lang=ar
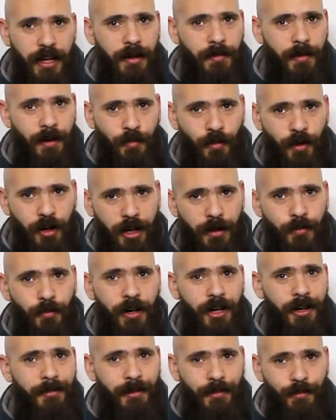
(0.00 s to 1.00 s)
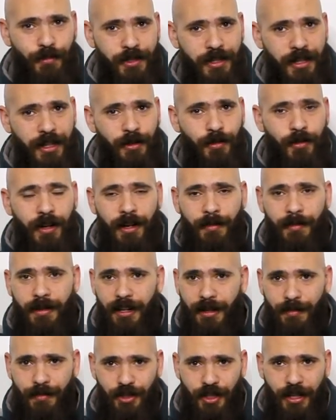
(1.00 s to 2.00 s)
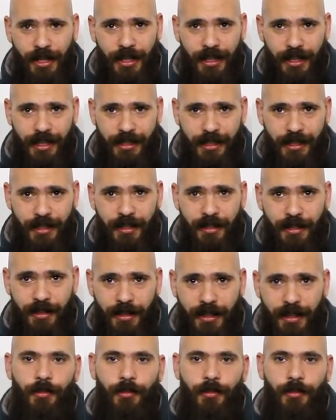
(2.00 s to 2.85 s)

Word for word: هيبقى مرعب وهيبقى مزعج وهيعمل لك مشاكل كتير